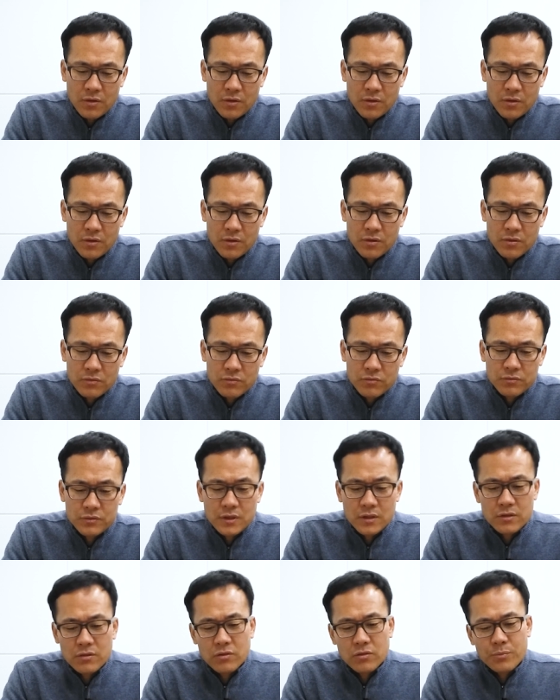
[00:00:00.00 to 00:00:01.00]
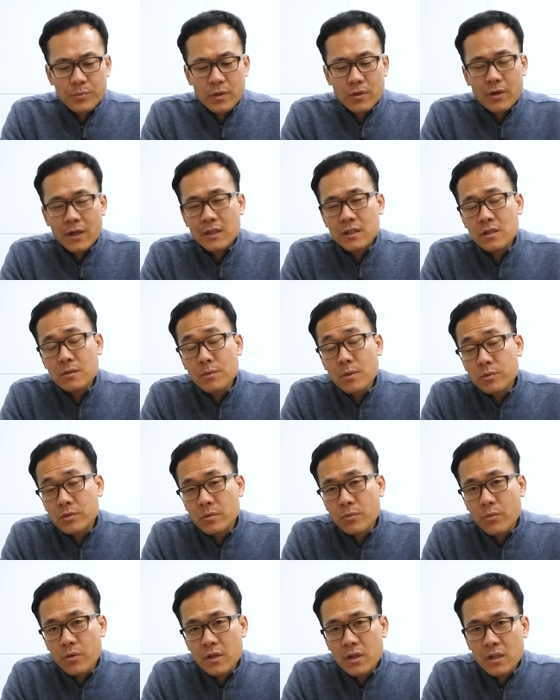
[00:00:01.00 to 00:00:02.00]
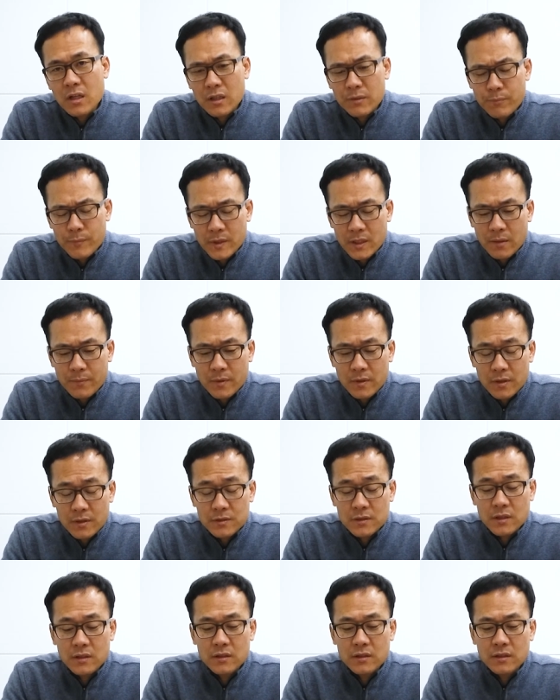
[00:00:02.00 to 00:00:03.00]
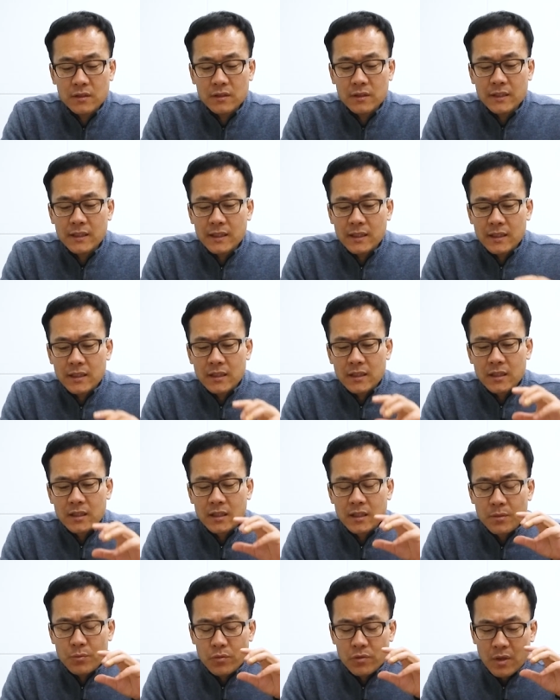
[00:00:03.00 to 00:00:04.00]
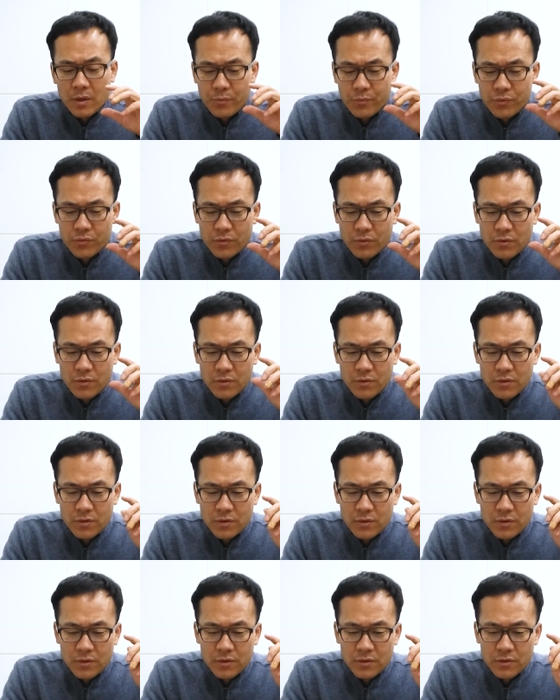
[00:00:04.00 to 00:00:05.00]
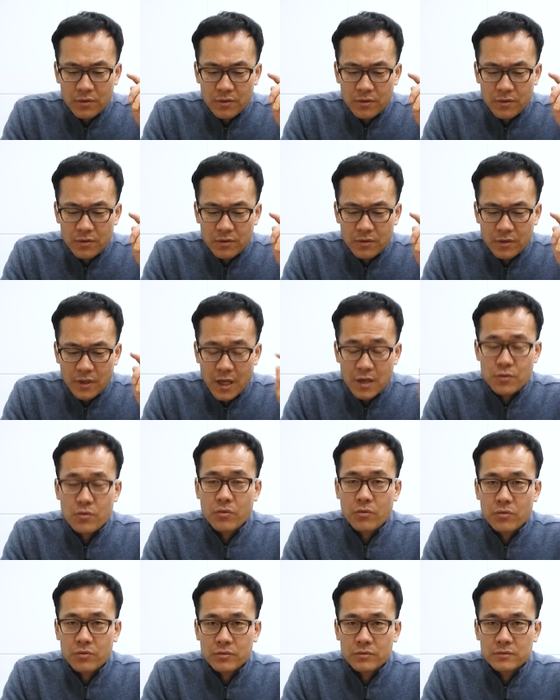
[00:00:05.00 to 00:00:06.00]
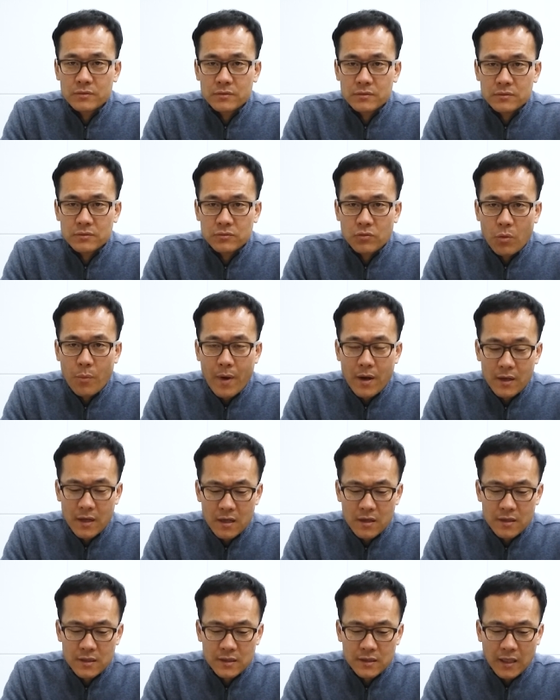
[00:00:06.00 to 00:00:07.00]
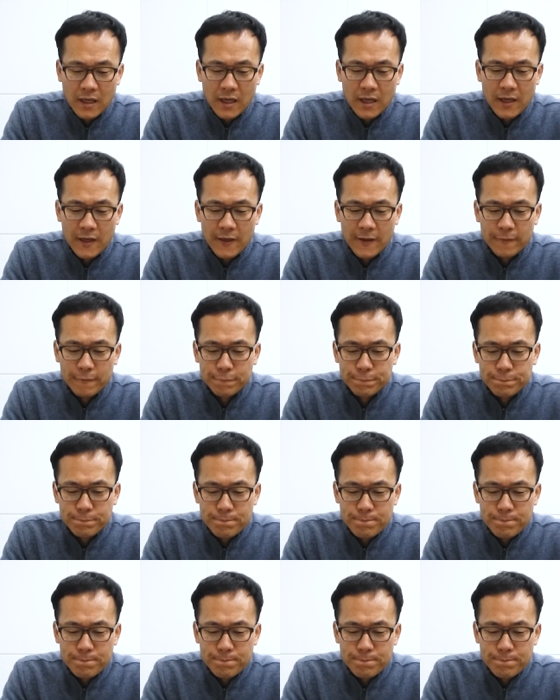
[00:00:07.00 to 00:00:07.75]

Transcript: 어, 국제적으로는 별 관심이 없어 보이긴 합니다만, 어쨌든 일본은 앞으로 어, 계속 음, 도발을 할 것이다.